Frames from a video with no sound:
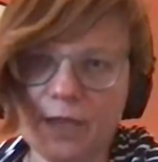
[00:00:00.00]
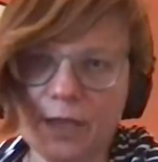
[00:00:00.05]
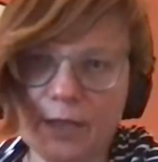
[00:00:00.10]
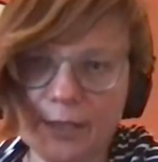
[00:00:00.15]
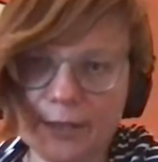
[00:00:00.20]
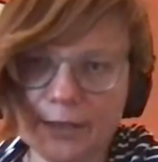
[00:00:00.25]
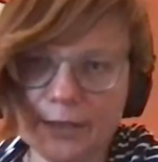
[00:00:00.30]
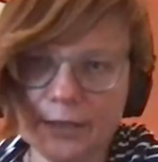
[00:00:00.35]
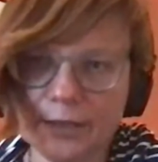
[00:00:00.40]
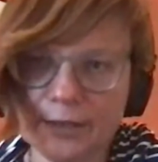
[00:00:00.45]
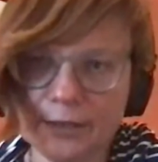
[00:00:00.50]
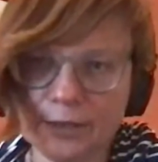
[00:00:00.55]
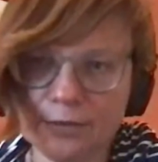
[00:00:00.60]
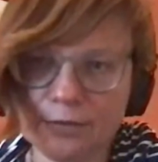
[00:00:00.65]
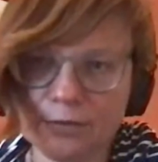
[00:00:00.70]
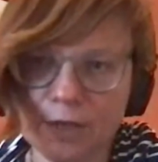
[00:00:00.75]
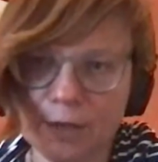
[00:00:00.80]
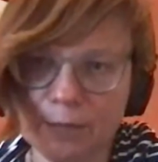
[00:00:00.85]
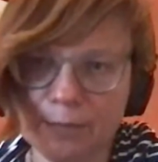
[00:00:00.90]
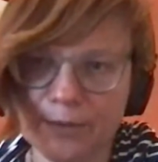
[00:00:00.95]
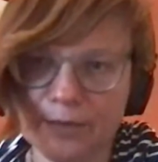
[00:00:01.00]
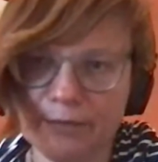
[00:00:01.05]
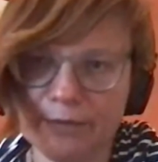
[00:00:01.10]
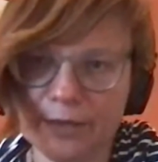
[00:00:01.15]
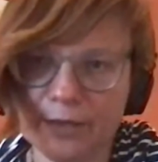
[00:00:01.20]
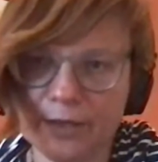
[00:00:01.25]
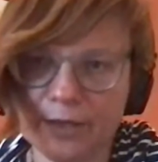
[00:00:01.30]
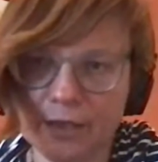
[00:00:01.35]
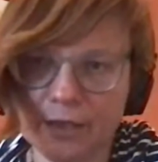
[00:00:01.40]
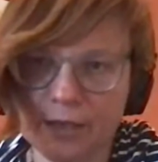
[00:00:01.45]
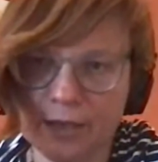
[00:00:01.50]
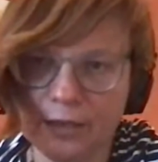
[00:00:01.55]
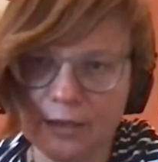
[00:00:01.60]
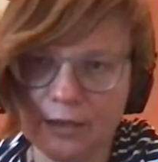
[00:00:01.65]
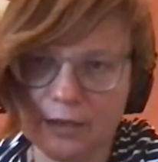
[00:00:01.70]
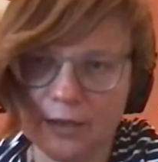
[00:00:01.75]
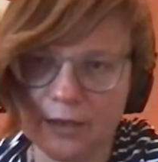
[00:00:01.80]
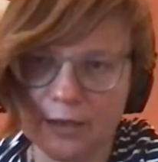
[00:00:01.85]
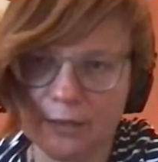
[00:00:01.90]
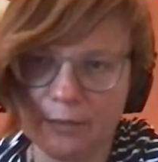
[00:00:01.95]
И этот язык, он направлен
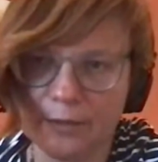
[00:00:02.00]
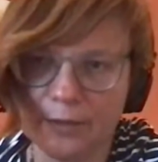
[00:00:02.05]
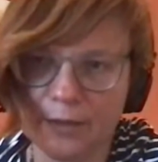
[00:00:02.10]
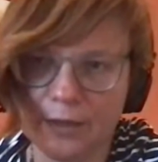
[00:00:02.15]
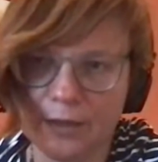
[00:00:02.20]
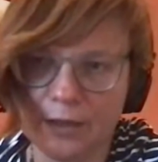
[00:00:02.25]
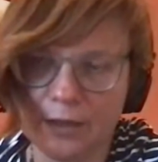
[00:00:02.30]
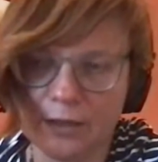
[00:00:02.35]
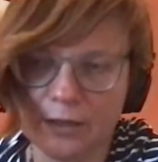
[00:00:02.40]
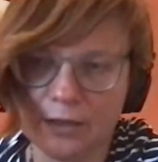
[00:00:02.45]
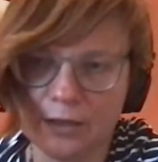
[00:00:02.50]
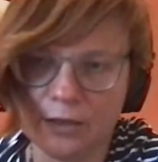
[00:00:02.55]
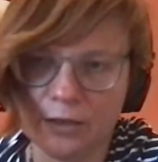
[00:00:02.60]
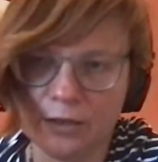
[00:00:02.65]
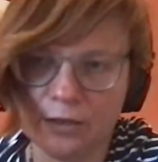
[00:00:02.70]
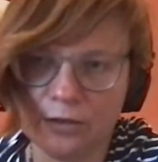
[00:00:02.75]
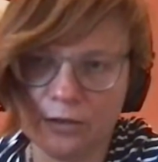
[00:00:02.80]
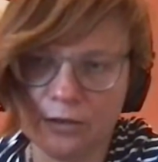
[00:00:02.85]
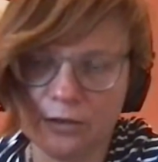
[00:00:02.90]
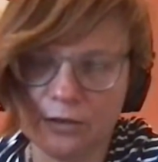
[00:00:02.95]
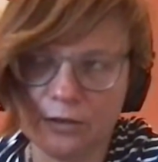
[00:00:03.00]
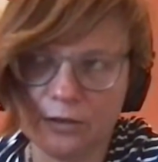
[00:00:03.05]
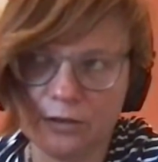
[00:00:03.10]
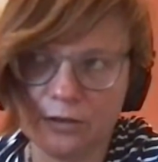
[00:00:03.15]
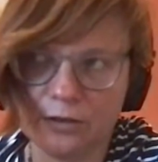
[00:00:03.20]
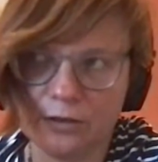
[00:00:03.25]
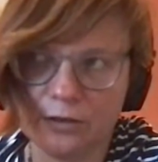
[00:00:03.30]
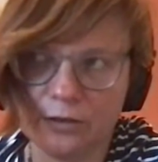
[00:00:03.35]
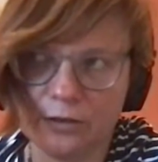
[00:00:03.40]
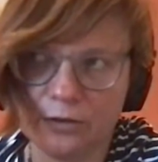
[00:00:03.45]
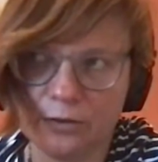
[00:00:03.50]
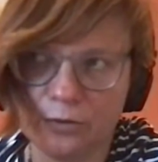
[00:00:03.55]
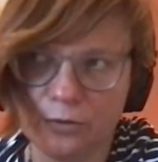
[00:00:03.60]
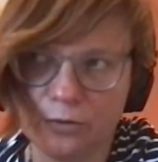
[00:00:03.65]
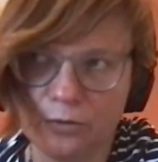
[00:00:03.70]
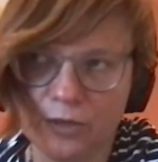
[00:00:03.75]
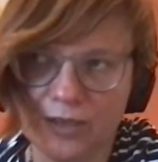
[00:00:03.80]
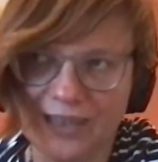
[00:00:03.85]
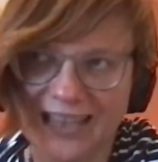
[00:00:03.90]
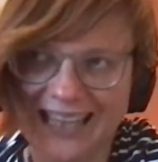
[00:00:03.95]
на, как бы на
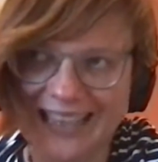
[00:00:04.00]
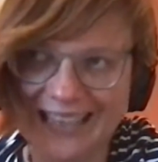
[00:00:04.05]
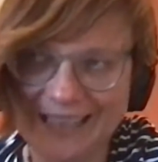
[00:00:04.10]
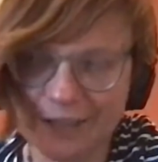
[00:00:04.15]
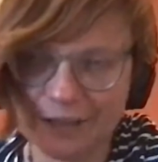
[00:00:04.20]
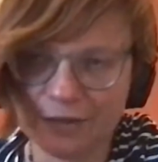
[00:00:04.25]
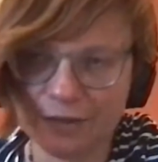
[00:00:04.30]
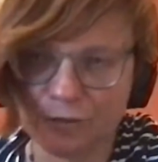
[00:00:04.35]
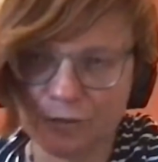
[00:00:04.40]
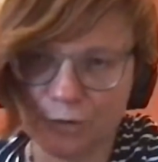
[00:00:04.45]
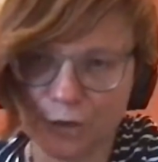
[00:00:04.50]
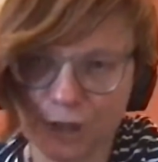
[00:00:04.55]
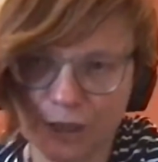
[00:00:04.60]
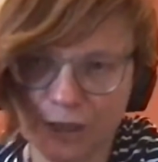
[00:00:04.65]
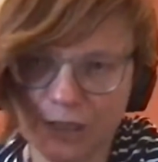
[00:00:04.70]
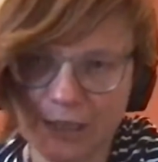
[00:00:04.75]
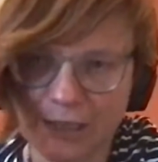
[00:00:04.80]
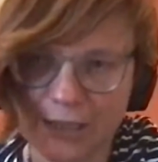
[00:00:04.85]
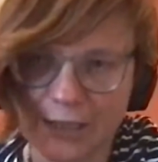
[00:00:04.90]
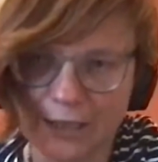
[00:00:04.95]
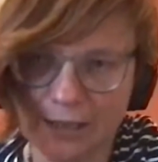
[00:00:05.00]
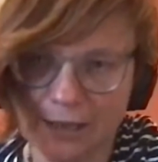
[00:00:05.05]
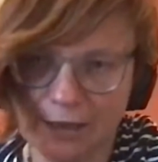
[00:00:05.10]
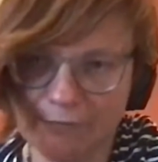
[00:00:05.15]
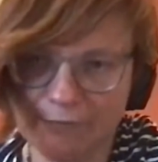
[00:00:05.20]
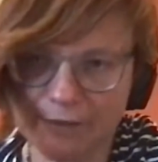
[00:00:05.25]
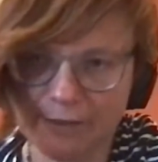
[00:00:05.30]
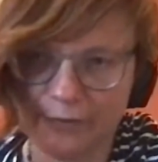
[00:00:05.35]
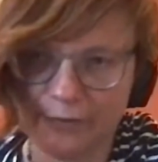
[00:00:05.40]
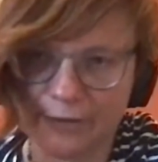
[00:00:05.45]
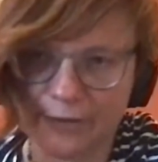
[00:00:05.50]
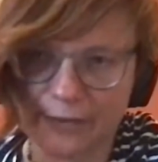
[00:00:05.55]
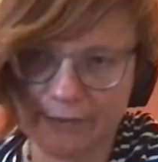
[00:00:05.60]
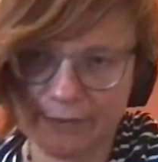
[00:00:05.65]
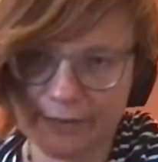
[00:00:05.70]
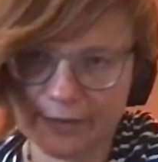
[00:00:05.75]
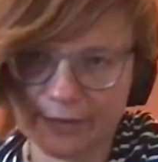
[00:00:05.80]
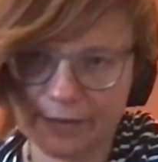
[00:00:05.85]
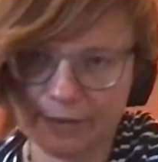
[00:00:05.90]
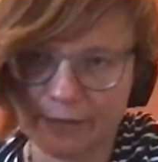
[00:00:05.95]
ну, на неразрушение главного
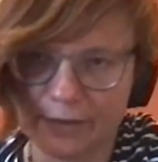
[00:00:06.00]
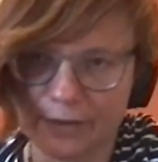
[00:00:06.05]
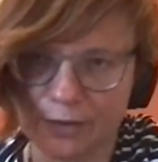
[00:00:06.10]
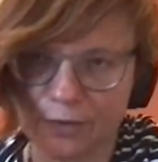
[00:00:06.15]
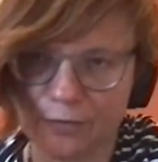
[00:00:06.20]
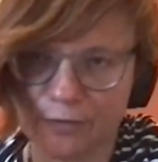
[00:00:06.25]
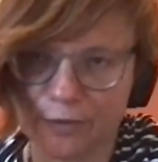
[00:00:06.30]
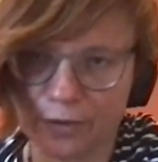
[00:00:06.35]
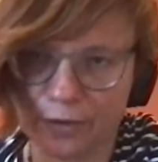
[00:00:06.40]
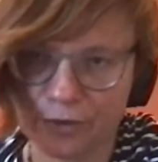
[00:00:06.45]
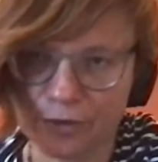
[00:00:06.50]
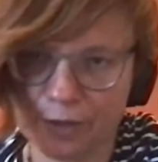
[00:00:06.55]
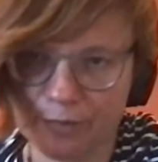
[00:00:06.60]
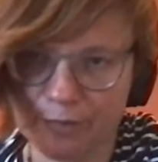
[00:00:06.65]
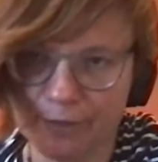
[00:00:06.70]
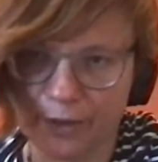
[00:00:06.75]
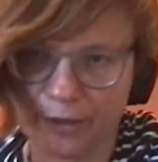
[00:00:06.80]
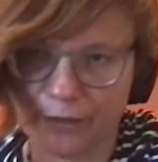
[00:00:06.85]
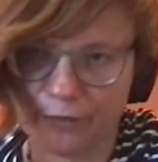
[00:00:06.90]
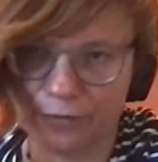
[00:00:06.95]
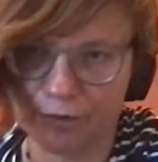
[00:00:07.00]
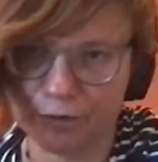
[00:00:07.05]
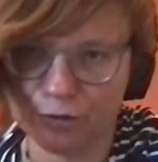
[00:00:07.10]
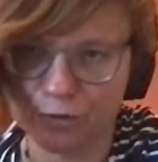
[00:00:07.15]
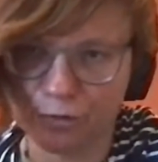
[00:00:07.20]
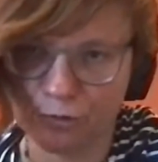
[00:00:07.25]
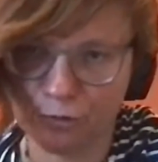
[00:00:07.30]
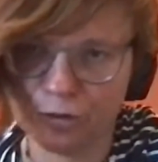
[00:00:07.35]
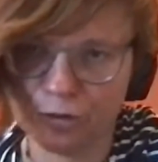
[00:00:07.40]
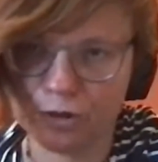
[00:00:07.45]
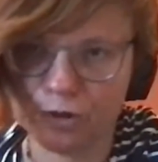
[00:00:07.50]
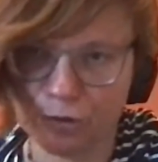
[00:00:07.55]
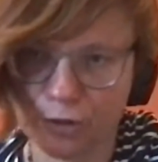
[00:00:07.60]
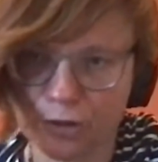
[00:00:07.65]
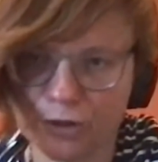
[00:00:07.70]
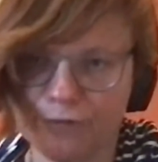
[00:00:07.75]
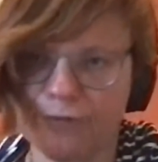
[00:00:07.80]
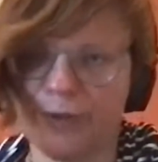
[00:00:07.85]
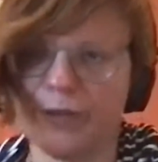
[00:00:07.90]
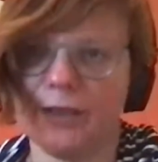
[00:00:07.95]
советского такого еще запрета. Все что угодно,
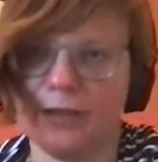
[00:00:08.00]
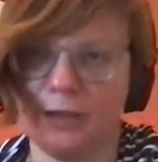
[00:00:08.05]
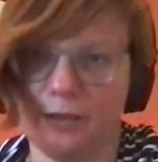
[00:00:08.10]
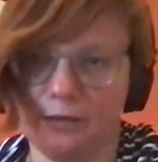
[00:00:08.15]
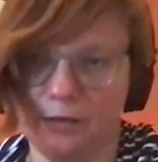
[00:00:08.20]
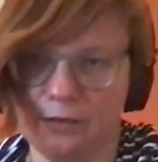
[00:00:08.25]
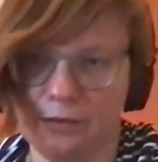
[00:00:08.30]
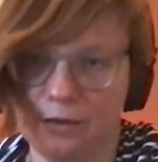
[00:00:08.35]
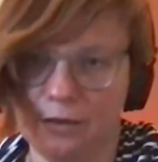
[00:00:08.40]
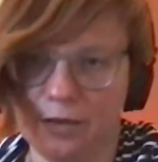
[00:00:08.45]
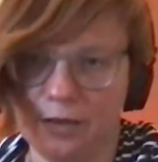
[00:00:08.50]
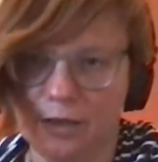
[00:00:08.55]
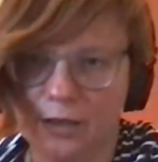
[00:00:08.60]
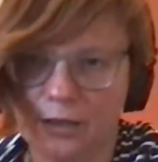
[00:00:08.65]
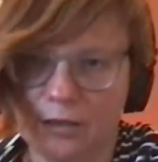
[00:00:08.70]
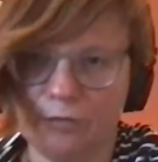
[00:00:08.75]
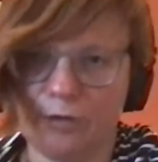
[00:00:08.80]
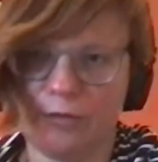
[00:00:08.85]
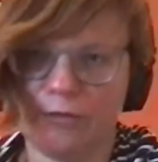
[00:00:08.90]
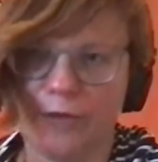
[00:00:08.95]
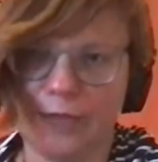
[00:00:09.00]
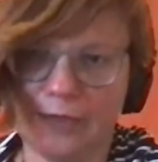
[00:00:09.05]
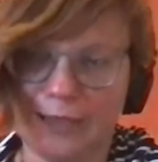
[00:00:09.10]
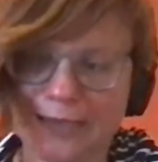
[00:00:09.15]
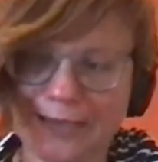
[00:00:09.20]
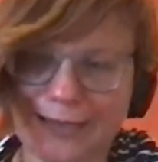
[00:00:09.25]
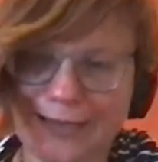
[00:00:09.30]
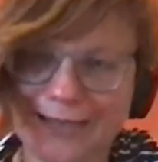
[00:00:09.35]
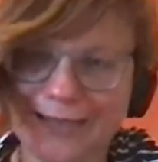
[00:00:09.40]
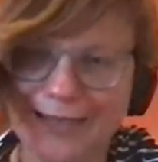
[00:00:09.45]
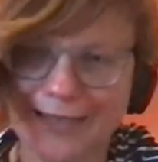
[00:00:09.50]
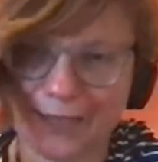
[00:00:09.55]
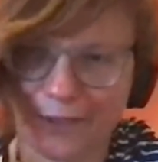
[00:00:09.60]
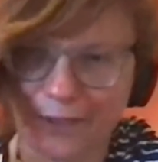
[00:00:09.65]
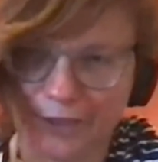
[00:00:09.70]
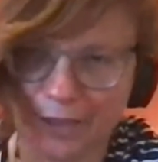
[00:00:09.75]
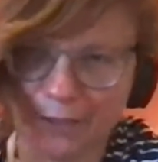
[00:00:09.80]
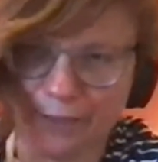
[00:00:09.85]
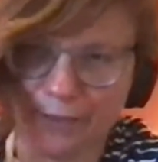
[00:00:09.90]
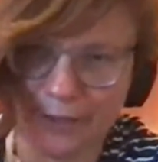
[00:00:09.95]
только не война. Вот война, она не
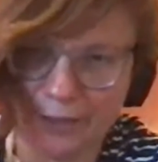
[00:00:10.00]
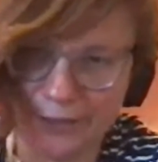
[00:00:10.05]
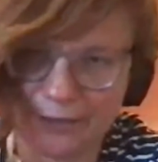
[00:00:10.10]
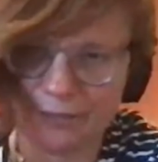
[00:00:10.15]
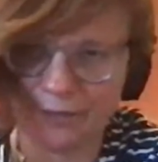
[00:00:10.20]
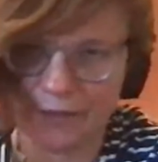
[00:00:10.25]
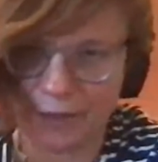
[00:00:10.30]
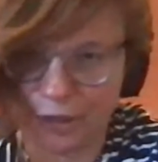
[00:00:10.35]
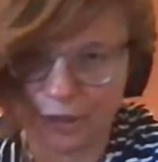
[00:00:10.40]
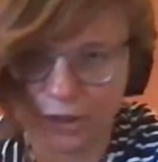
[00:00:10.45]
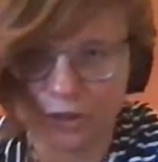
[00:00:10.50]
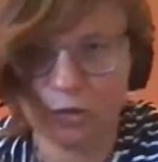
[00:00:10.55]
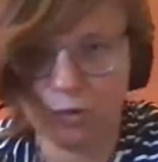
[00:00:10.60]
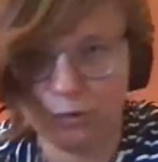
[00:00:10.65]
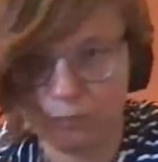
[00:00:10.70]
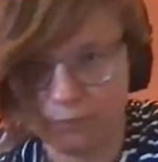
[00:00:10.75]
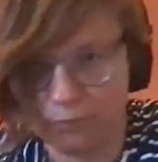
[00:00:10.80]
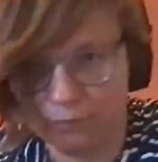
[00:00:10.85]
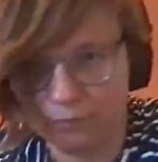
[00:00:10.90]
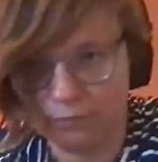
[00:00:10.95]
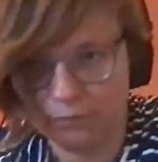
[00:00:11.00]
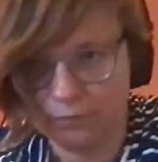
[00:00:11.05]
должна прийти в наш дом.